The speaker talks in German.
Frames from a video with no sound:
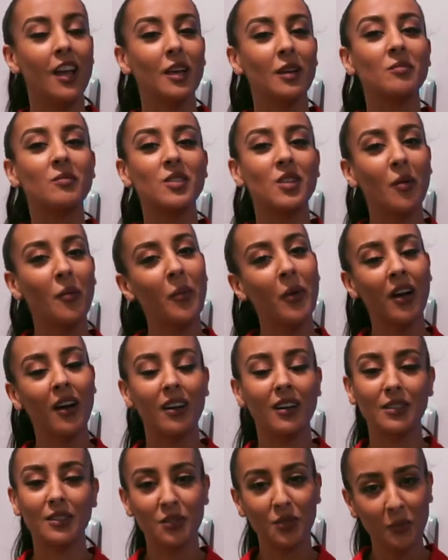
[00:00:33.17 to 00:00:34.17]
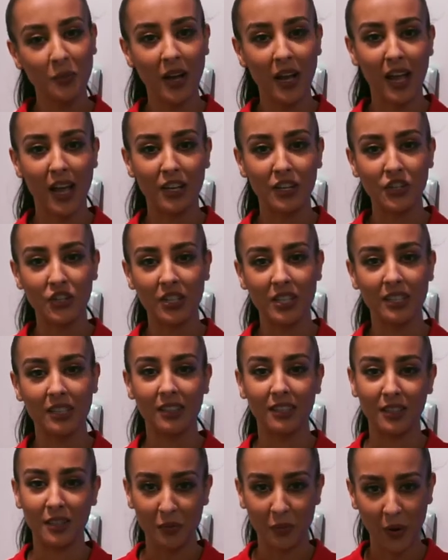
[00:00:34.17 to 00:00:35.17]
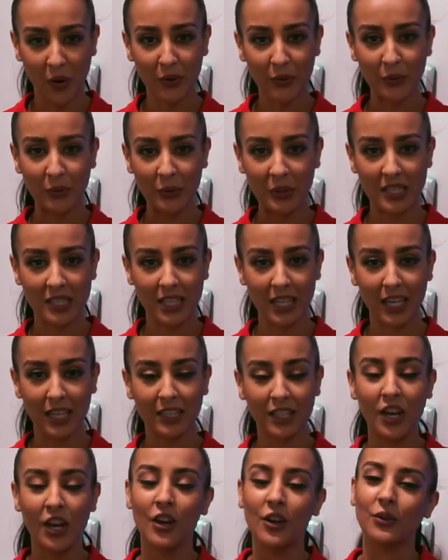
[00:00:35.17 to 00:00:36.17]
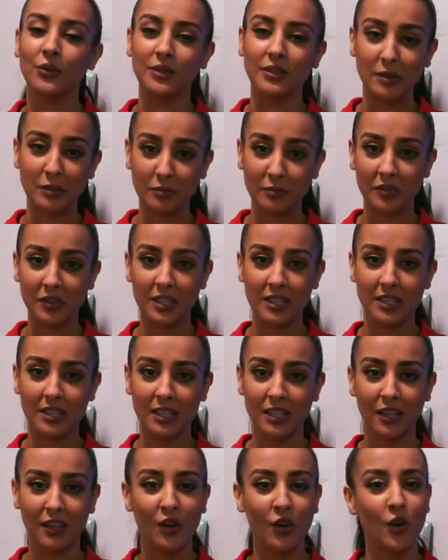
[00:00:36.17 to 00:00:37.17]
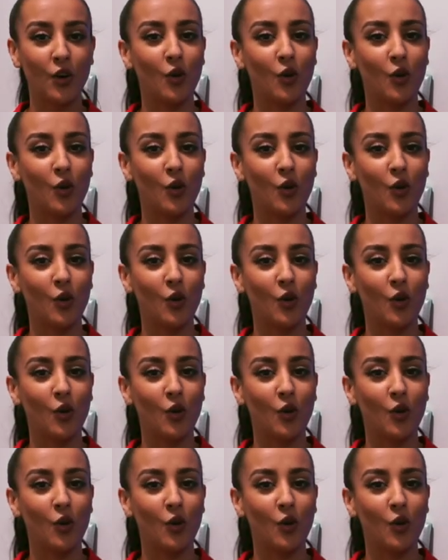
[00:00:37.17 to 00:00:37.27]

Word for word: Im Sommer als super Einstieg in die Bräunungszeit und im Winter,